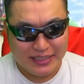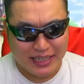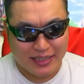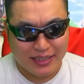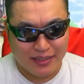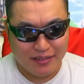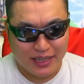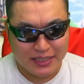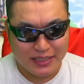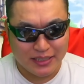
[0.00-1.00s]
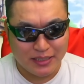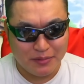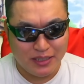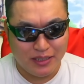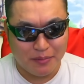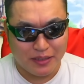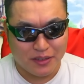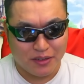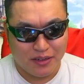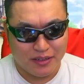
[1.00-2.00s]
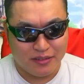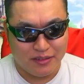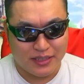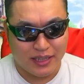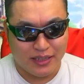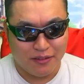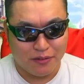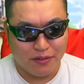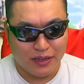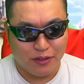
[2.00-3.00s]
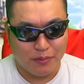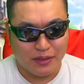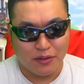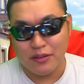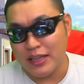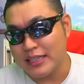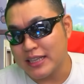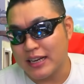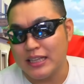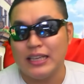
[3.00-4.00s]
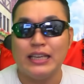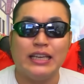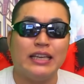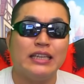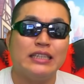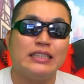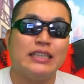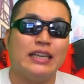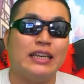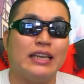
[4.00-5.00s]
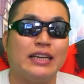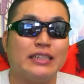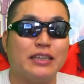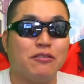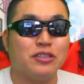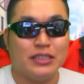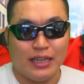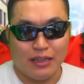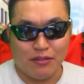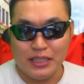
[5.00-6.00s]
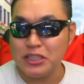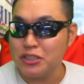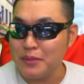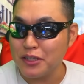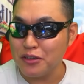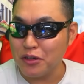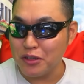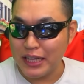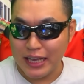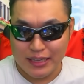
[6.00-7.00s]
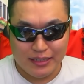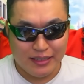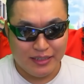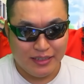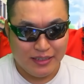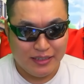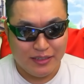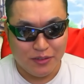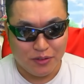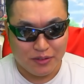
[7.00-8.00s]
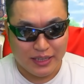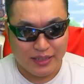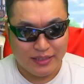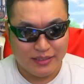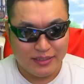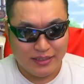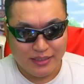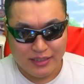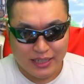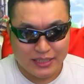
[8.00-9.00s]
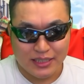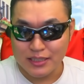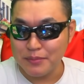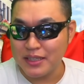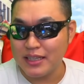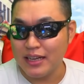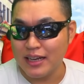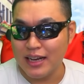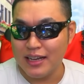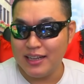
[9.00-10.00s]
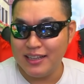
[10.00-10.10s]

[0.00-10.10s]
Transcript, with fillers: 若干の箸休みイベントの空気漂う今回のイベントのね、さらに、ガチャ更新からの2週目ということで、いよいよね、箸休め期間が、